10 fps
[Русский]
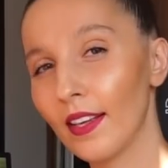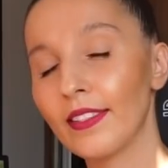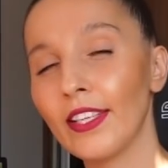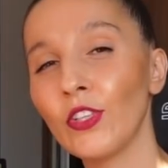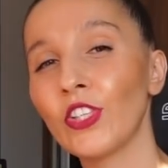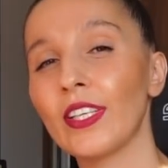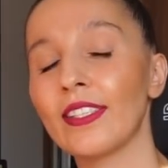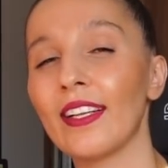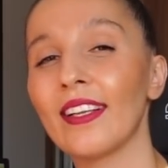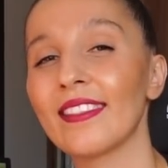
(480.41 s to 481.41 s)
Денежки я
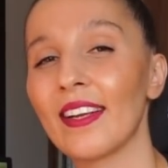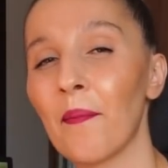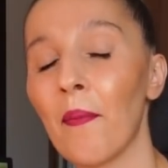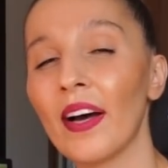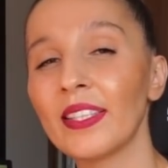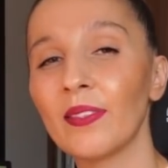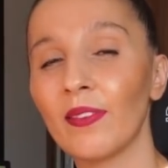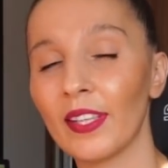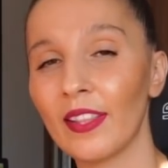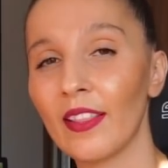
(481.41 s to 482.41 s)
стала
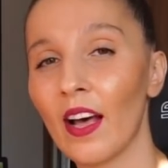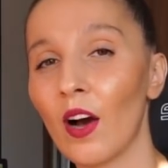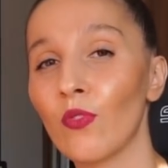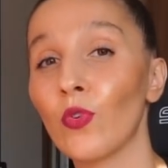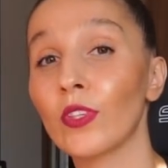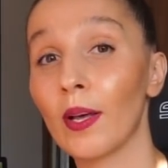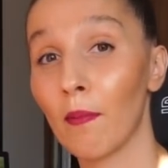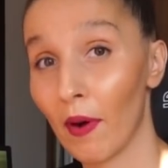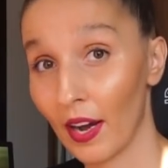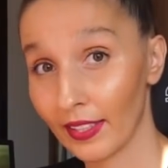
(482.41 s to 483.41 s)
зарабатывать на
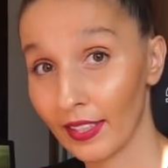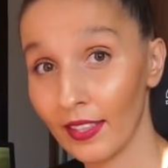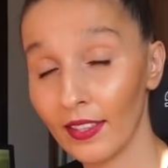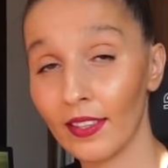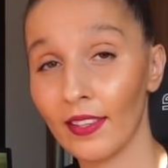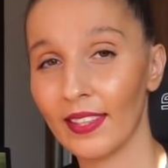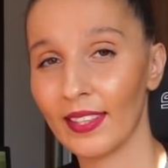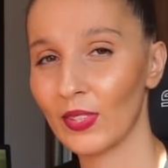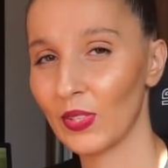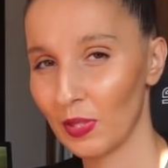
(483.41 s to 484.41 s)
фотобанках. Э,
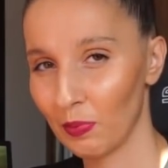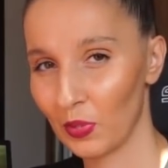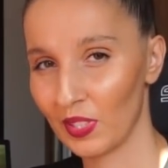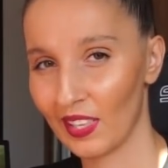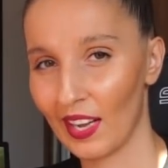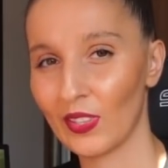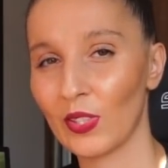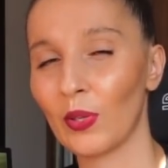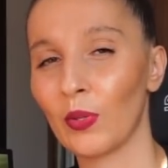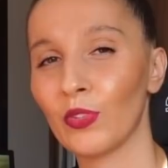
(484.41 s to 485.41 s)
кто со мной знает, что
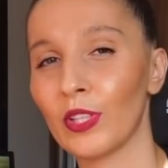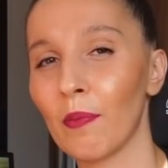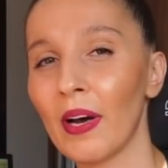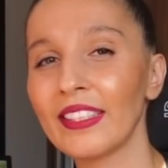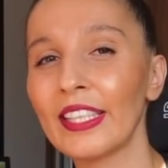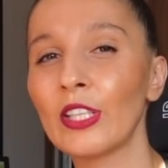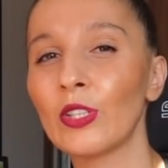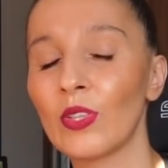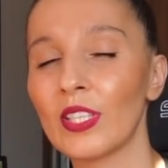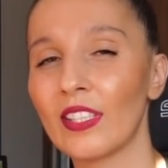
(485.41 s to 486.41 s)
такое фотобанки,
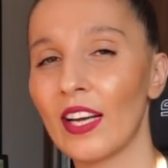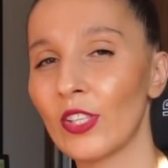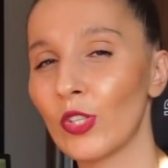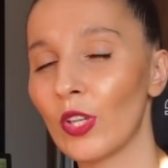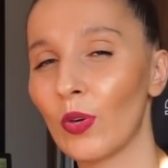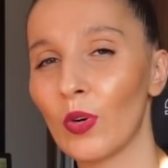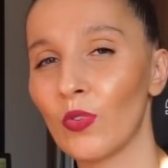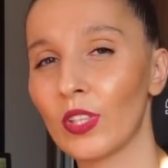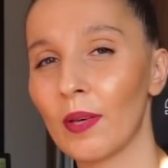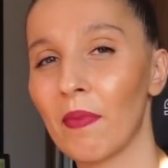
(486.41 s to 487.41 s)
кто не знает, что такое
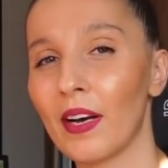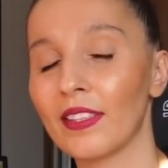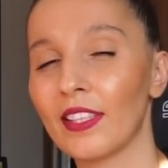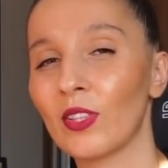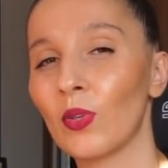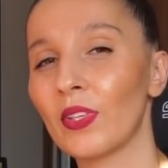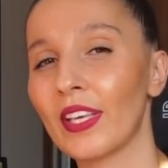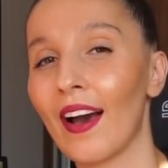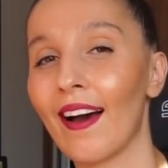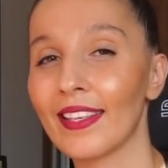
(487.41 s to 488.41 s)
фотобанки, то
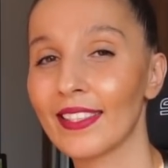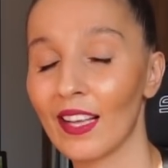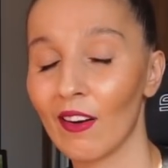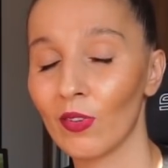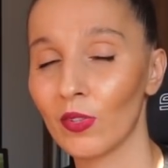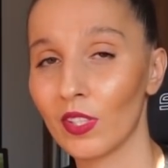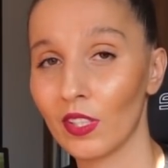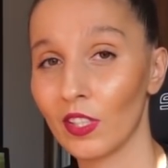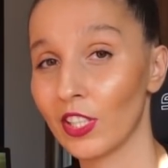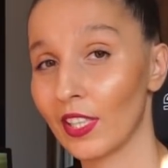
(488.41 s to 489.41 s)
я оставлю
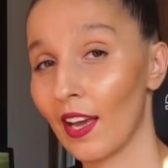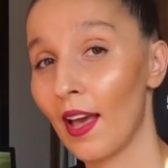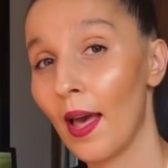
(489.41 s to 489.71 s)
ссылочки